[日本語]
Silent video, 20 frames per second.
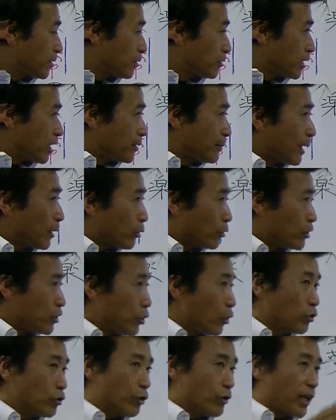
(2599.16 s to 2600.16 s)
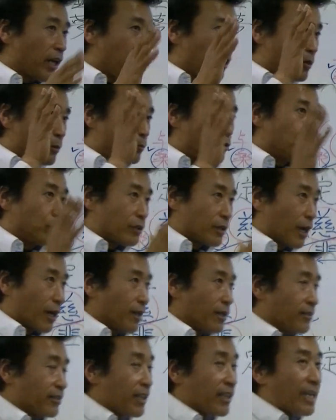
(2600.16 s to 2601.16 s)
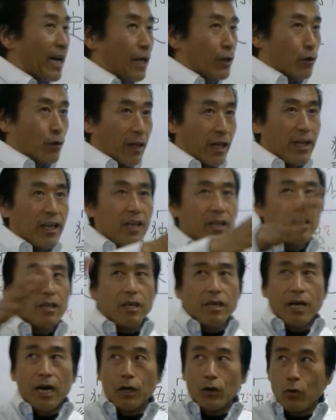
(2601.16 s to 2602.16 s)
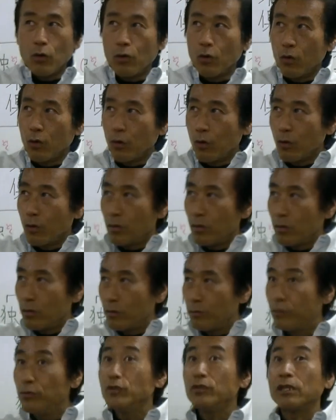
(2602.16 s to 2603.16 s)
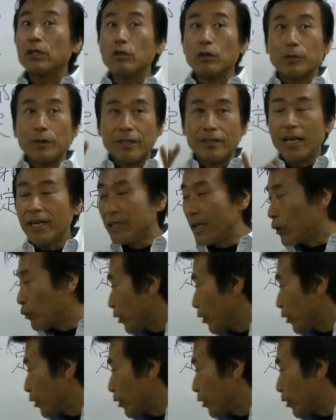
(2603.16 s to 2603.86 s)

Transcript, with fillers: で今の日本のね文化世界のねあの文化というものは大体